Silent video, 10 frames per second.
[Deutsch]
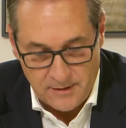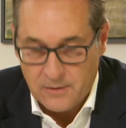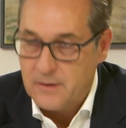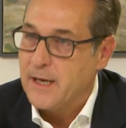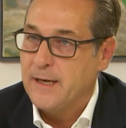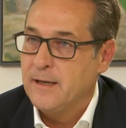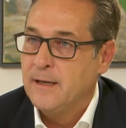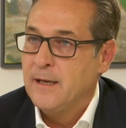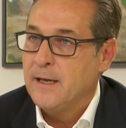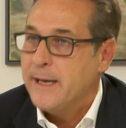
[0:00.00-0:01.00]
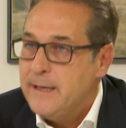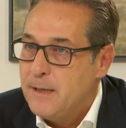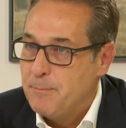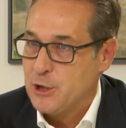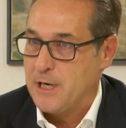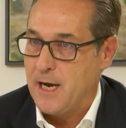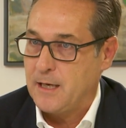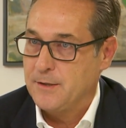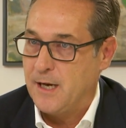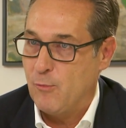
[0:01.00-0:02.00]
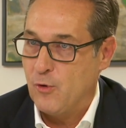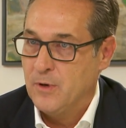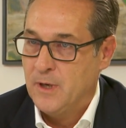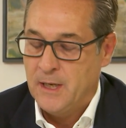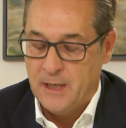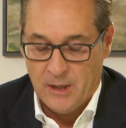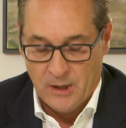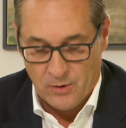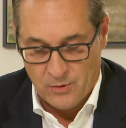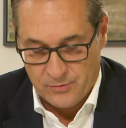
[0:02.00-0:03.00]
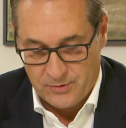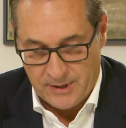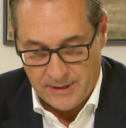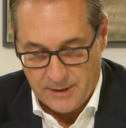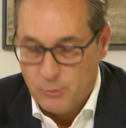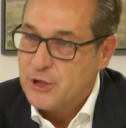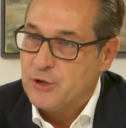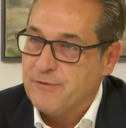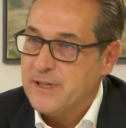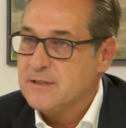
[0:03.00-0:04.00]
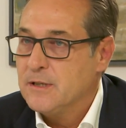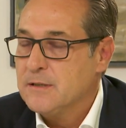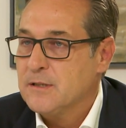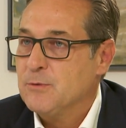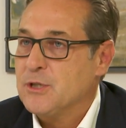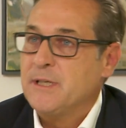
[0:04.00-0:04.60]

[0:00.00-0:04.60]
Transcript: auch keine Handybeschlagnahmung. Und äh, da muss ich schon festhalten, dass man da den